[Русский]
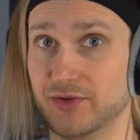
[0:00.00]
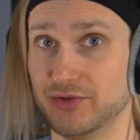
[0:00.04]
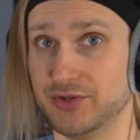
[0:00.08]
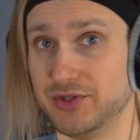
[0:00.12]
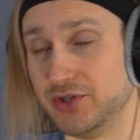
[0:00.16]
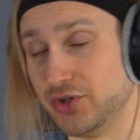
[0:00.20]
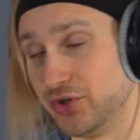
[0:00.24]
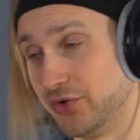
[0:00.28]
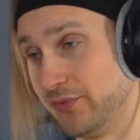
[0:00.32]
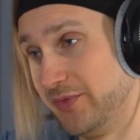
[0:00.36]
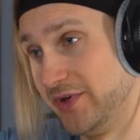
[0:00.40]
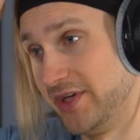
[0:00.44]
Вот,
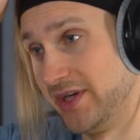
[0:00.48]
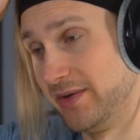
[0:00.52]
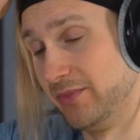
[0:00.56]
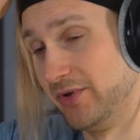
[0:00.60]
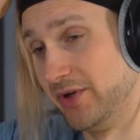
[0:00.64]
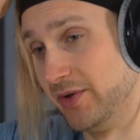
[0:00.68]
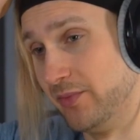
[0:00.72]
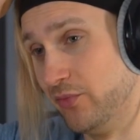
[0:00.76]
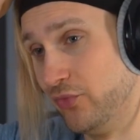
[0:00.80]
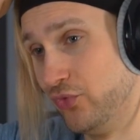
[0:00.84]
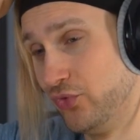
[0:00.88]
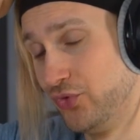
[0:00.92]
чтобы не
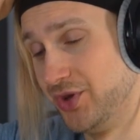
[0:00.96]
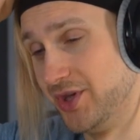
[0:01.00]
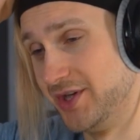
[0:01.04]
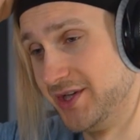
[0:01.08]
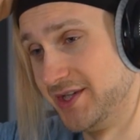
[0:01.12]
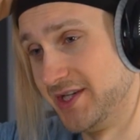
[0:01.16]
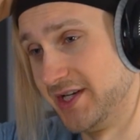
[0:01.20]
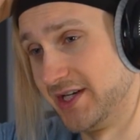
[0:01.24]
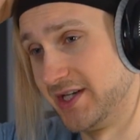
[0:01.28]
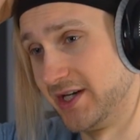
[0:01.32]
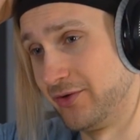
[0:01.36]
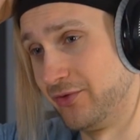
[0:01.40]
было
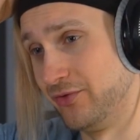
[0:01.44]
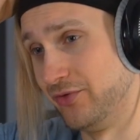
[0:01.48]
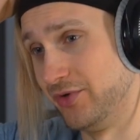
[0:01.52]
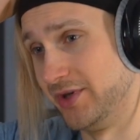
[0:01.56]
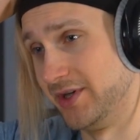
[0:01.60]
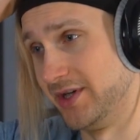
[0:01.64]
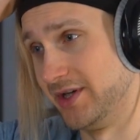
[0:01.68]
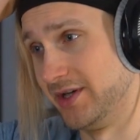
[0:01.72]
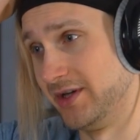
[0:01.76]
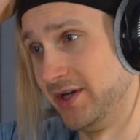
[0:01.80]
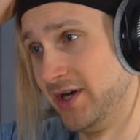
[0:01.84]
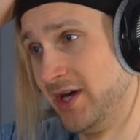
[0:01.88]
мутности
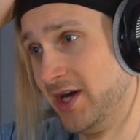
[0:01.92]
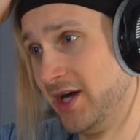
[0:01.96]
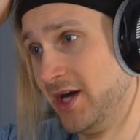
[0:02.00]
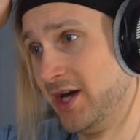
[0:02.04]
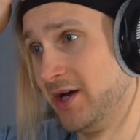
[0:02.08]
какой-то,